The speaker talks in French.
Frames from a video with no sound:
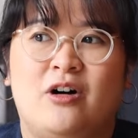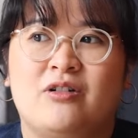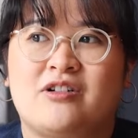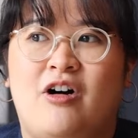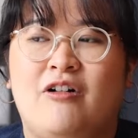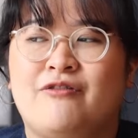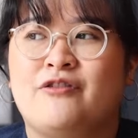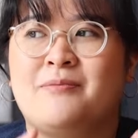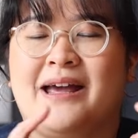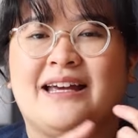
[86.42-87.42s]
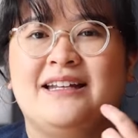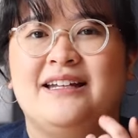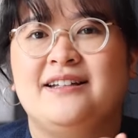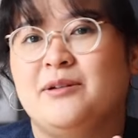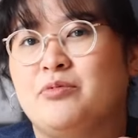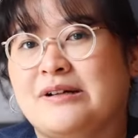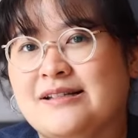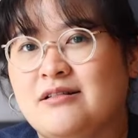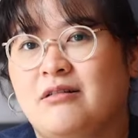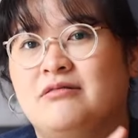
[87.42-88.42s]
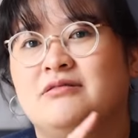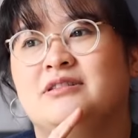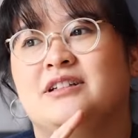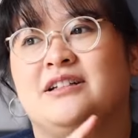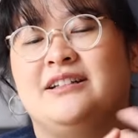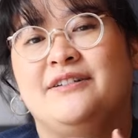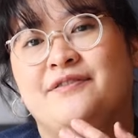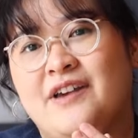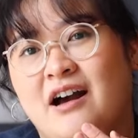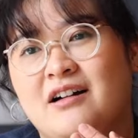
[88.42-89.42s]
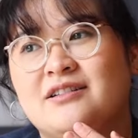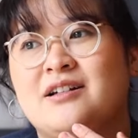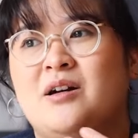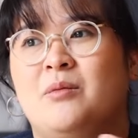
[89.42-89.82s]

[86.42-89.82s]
Donc, quand on veut mariner des poissons, des viandes,